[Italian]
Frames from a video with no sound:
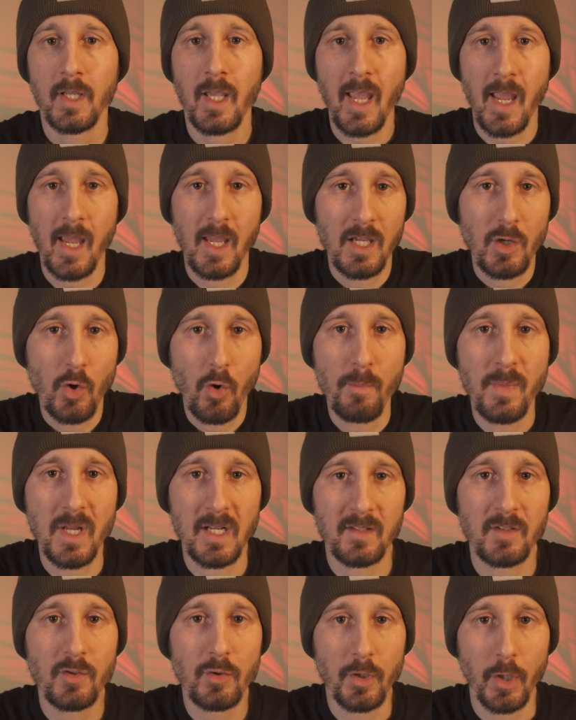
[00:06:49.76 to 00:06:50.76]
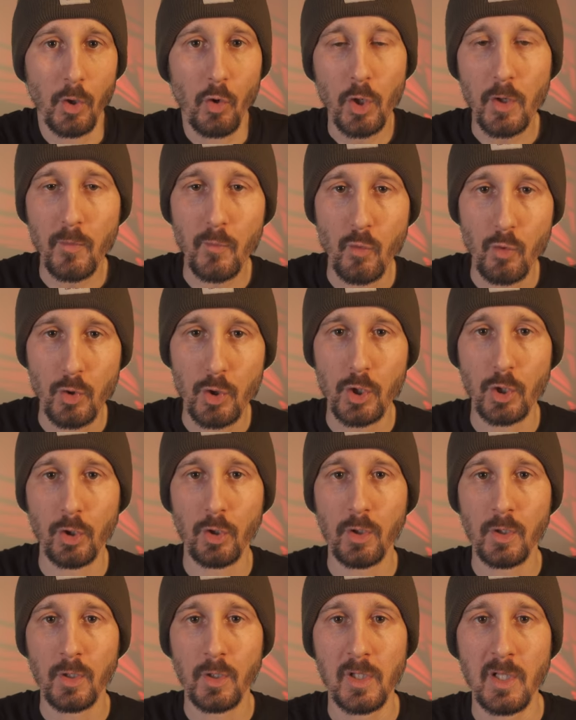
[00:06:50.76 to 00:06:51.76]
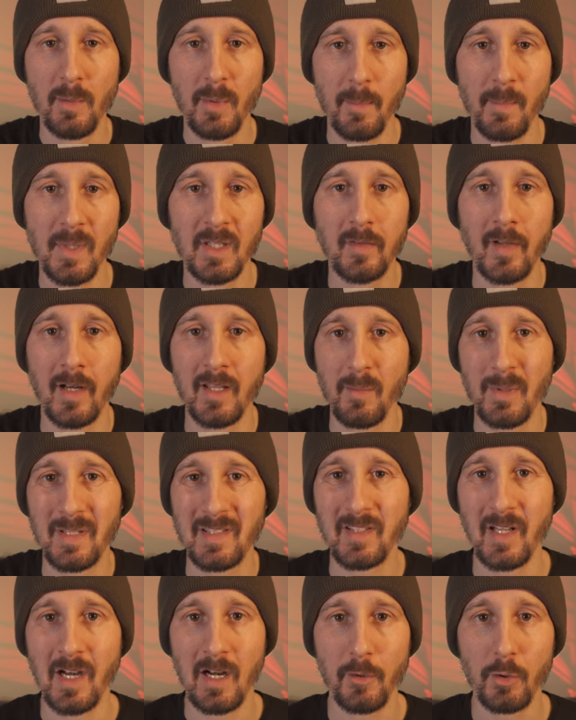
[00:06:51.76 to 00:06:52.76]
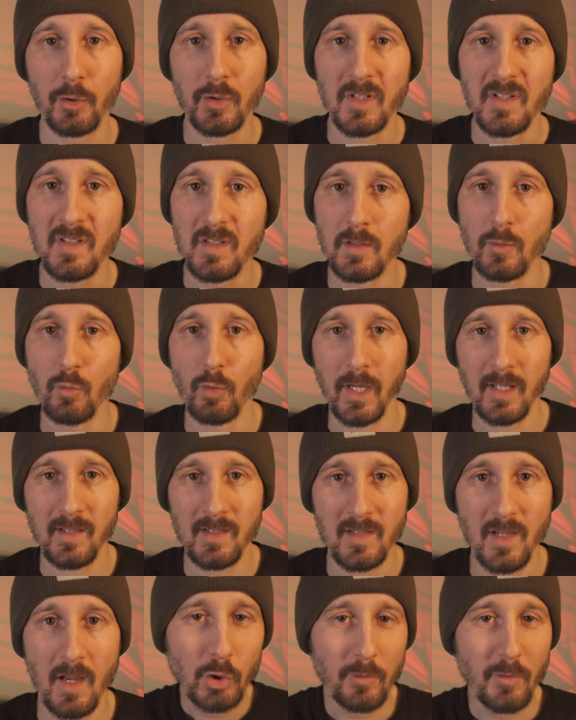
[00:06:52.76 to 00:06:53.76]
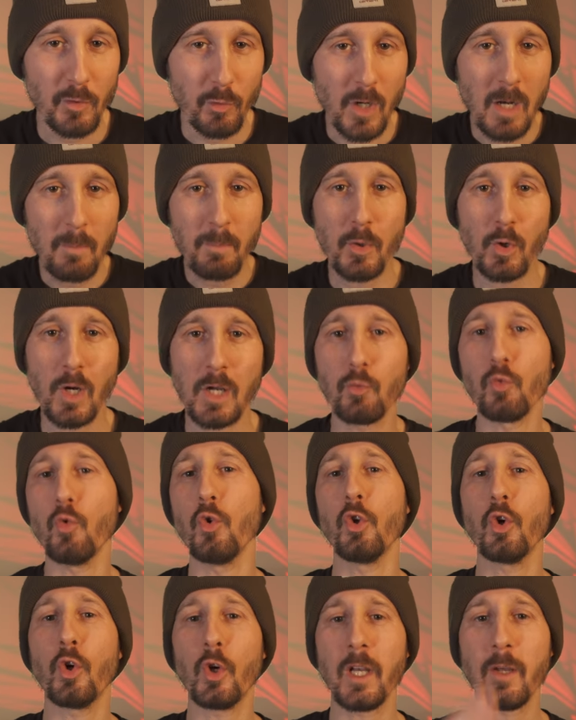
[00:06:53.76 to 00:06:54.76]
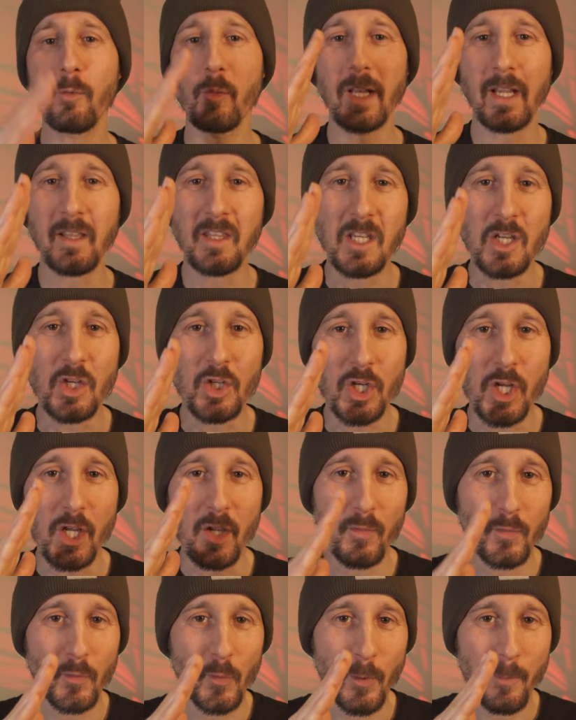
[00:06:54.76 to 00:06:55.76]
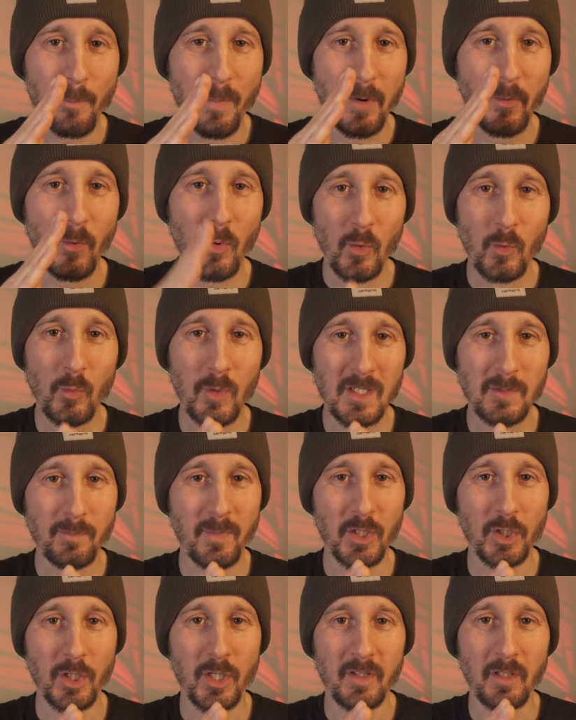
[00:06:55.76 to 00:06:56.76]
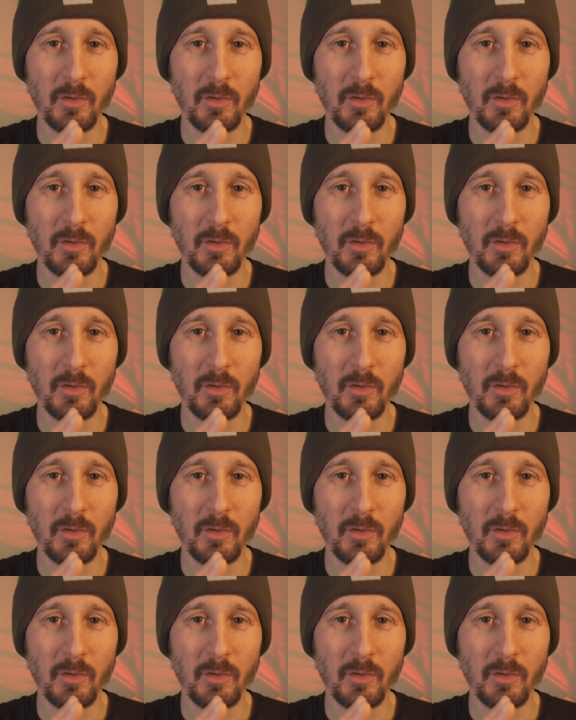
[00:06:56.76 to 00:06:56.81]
che in combinazione col rifugio gli permetterà di passare la notte in sicurezza. Trovano un albero caduto, le cui radici formano una specie di